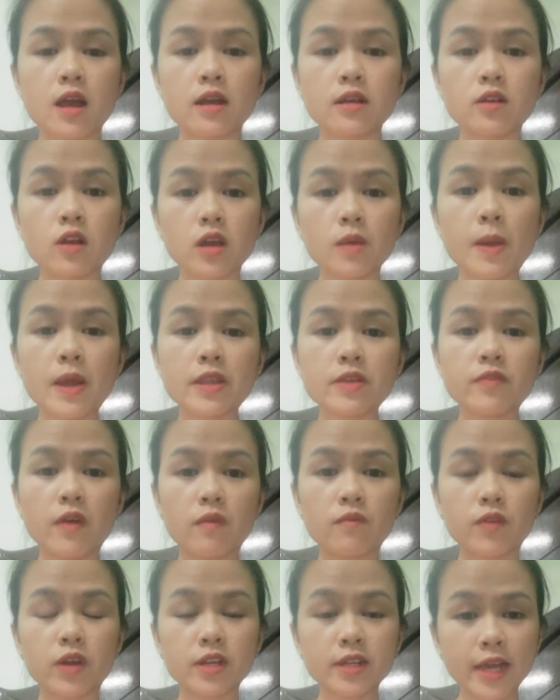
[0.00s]
gọi các bạn đi phỏng
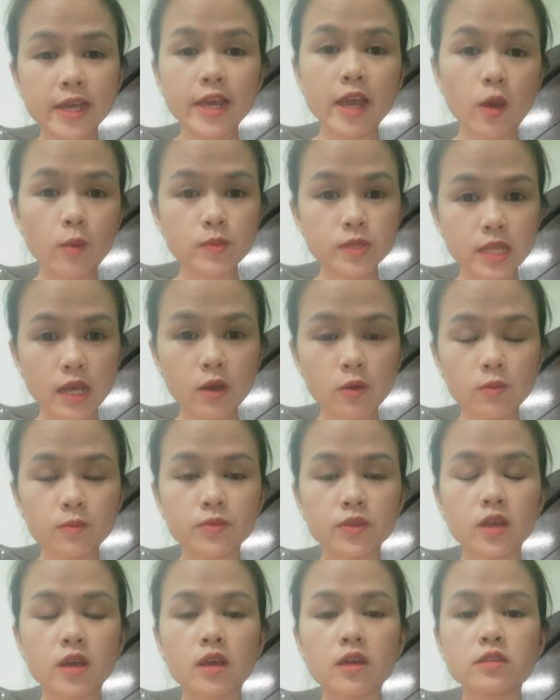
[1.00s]
vấn ngay ngày hôm sau
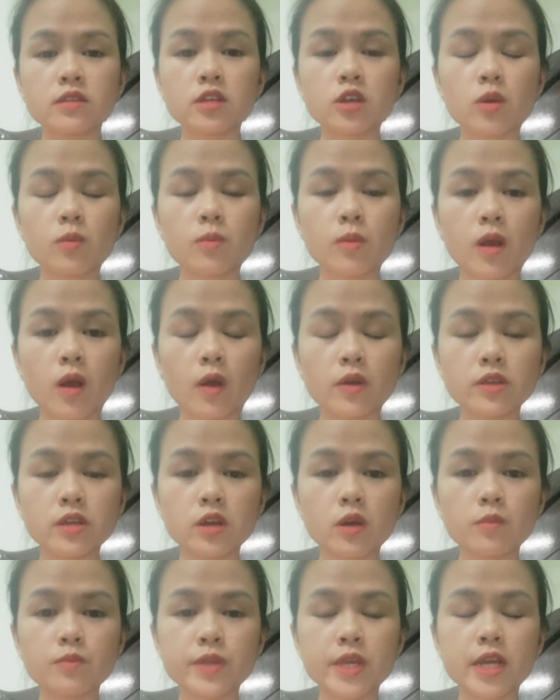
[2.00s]
nhưng cũng có những
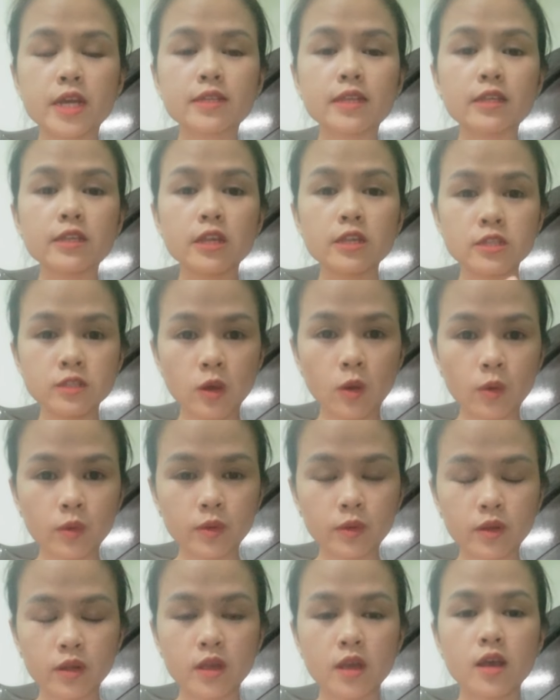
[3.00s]
công ty người ta sẽ dồn
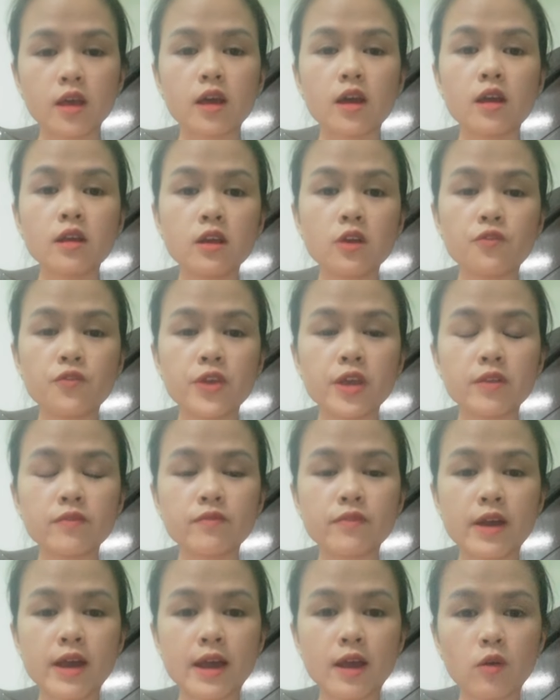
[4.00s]
ứng cử viên
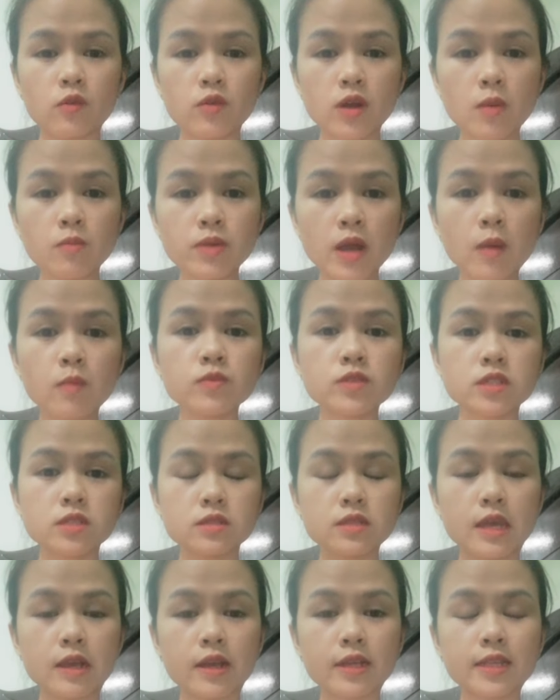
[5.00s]
vào đông đông
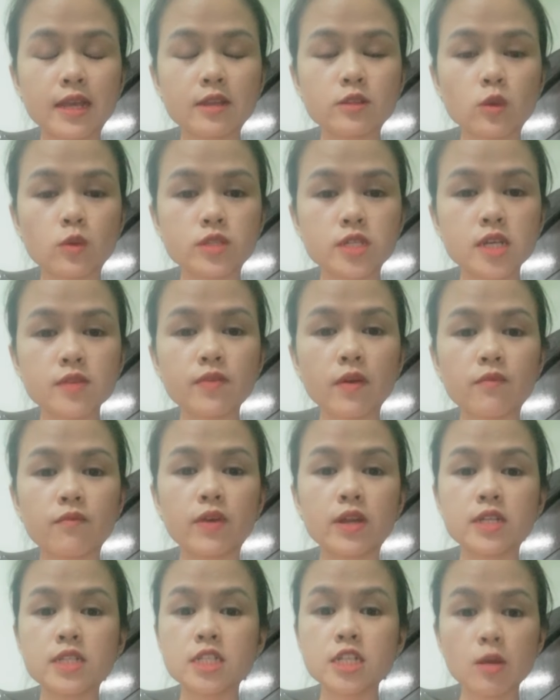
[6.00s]
để người ta tổ chức phỏng
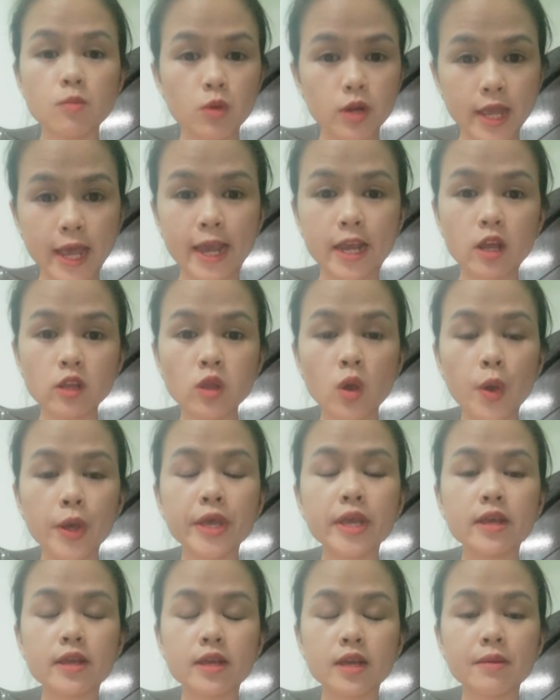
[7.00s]
vấn trong một ngày đó thôi
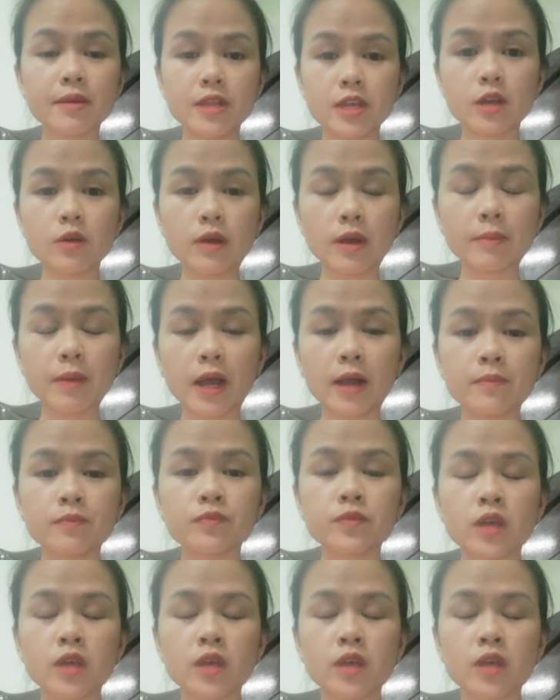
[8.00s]
các bạn hiểu không ạ